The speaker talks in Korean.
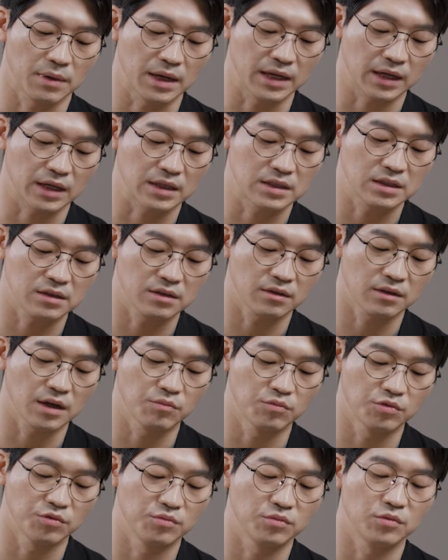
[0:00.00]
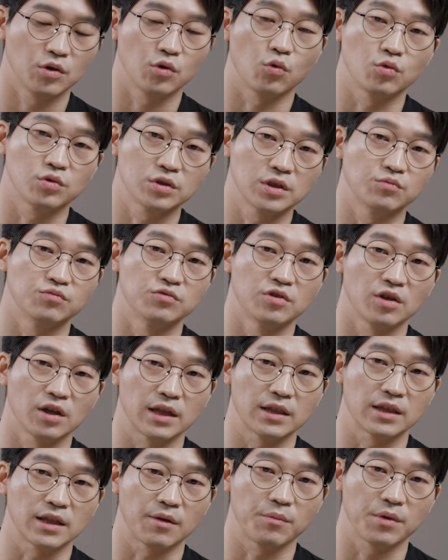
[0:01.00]
만약에 찐득한 부분들이 옷에
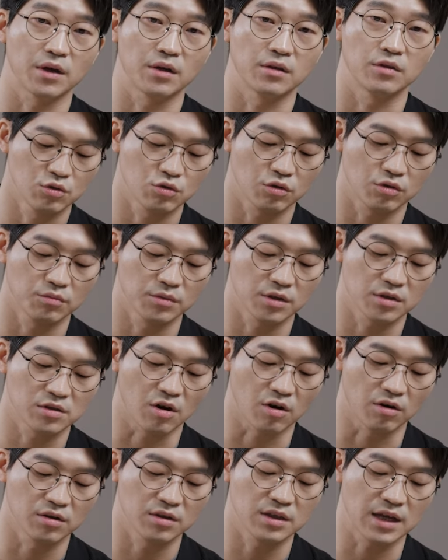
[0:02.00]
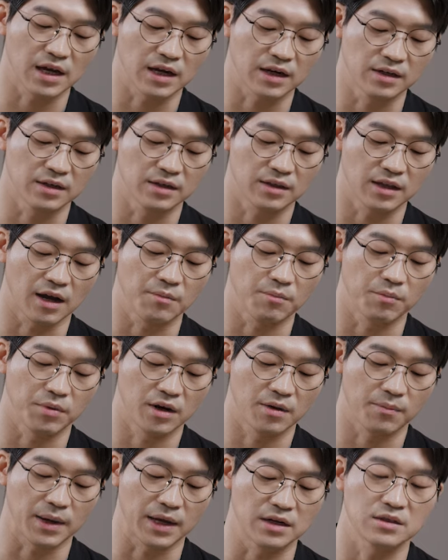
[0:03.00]
묻어난다면 조금 더 적은 양을
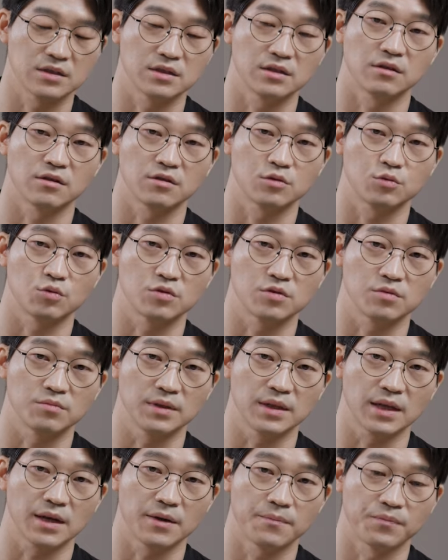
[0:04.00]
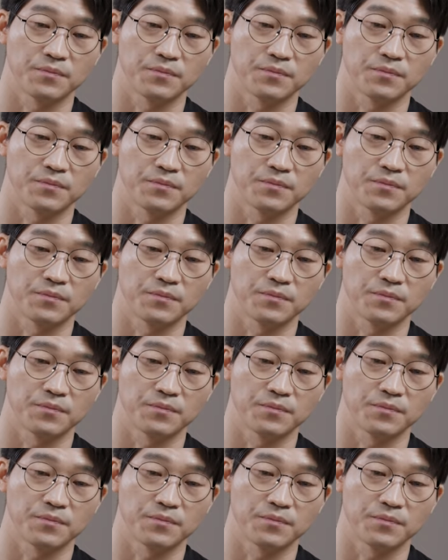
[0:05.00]
다음번에 바르시는 것이 좋습니다.